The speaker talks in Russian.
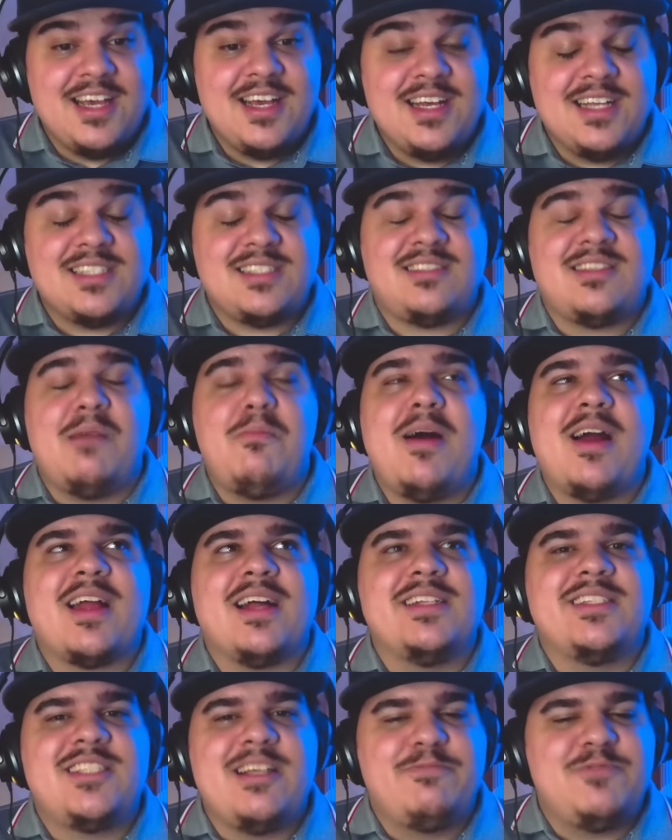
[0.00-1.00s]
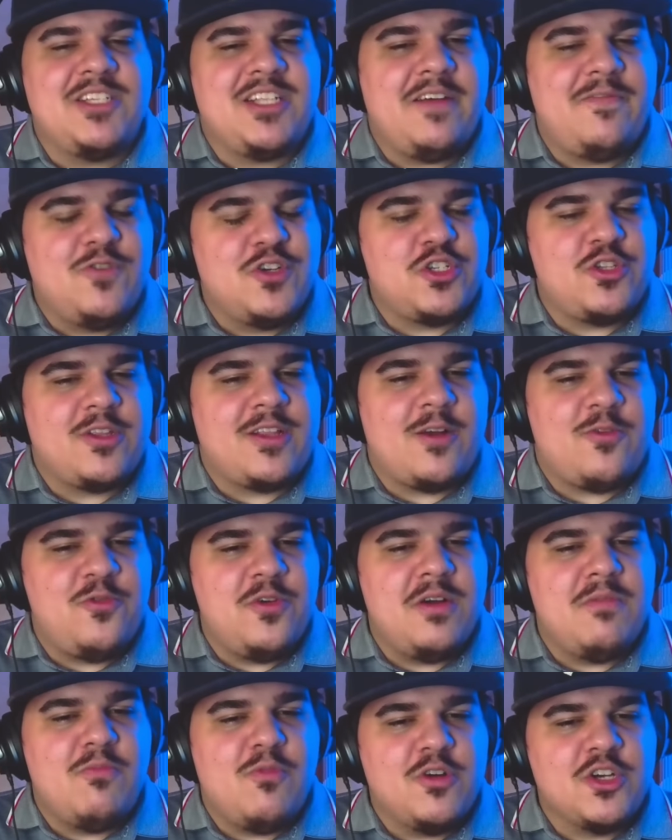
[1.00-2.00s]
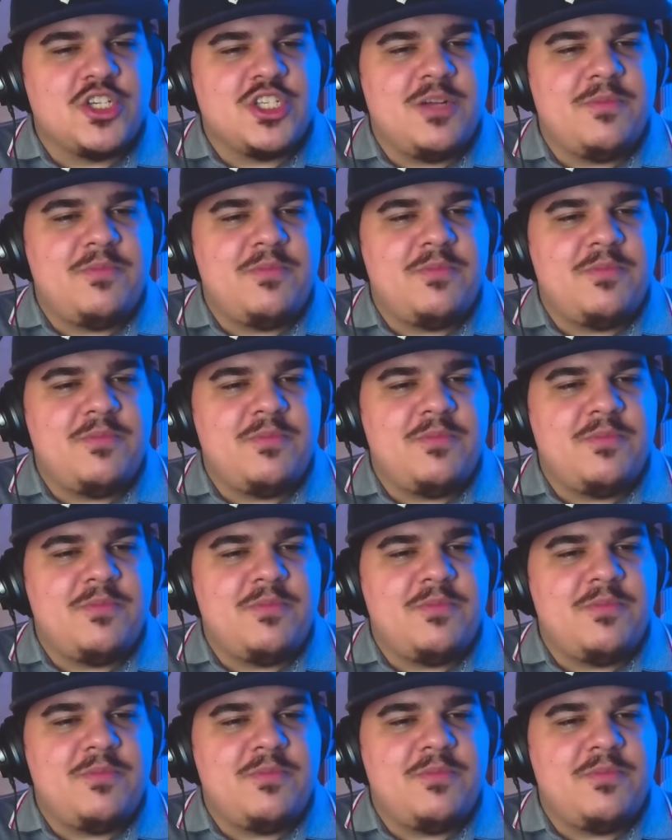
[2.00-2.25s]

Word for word: сама концепция того, что такое можно